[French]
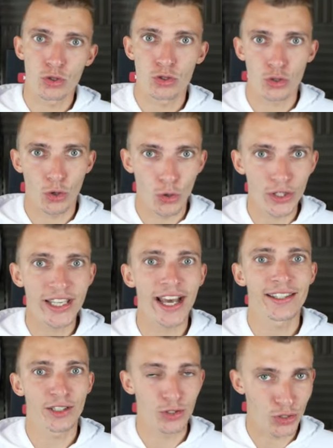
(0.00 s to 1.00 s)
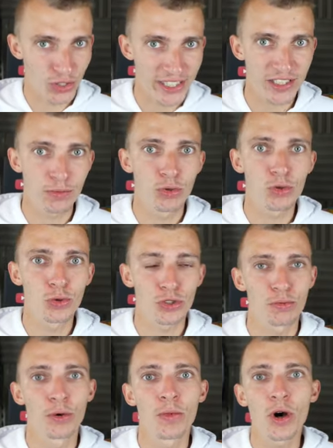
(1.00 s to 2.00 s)
que je regarde et que je teste beaucoup en
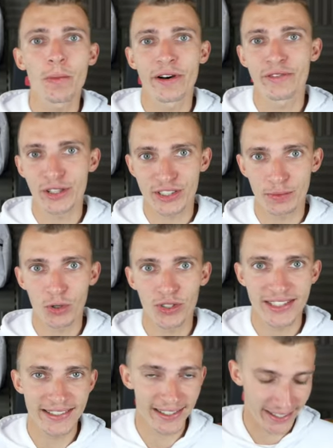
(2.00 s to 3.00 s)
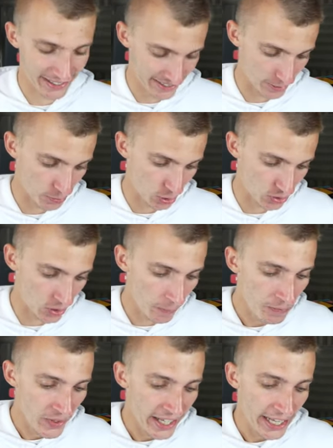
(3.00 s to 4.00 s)
ce moment, bah forcément ici c'est très
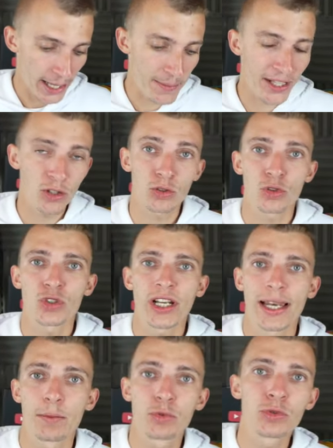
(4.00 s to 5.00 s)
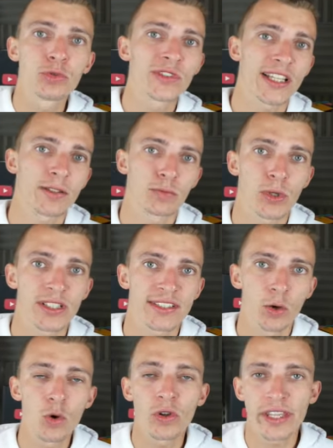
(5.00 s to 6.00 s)
important. Et bien entendu avec la Bluetooth
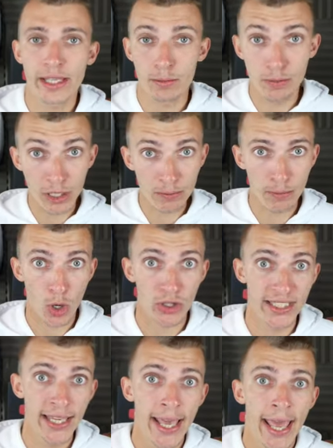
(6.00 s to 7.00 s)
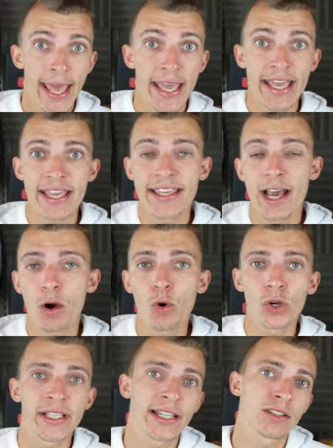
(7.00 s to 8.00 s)
5.0 on a une bonne portée et il n'y a
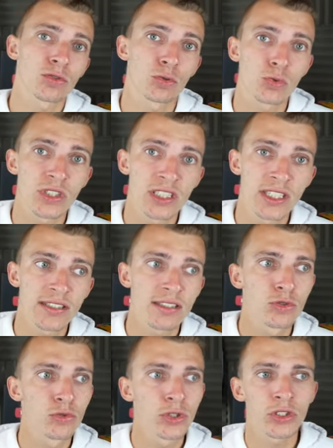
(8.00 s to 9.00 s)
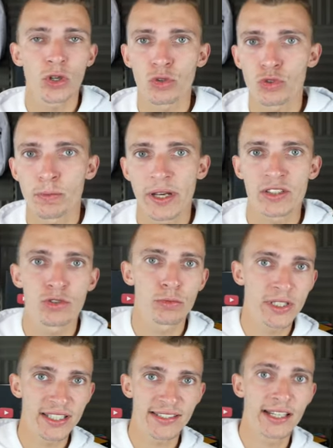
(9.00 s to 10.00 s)
aucun souci si tu veux quand tu passes d'une
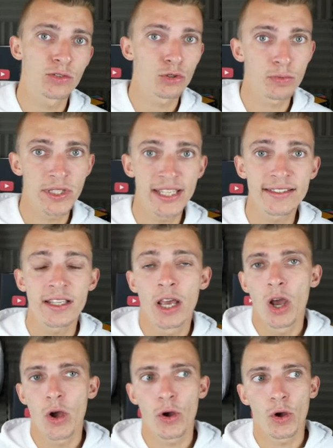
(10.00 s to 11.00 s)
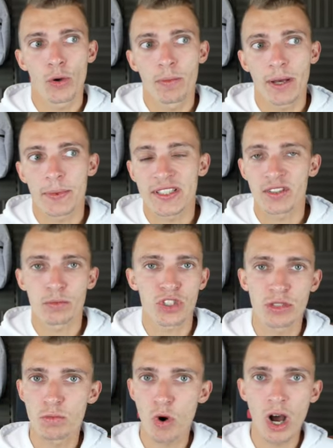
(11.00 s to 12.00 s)
pièce à une autre pièce, euh, bah, par exemple
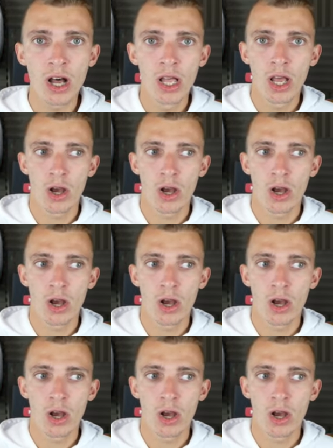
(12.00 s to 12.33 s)
chez moi,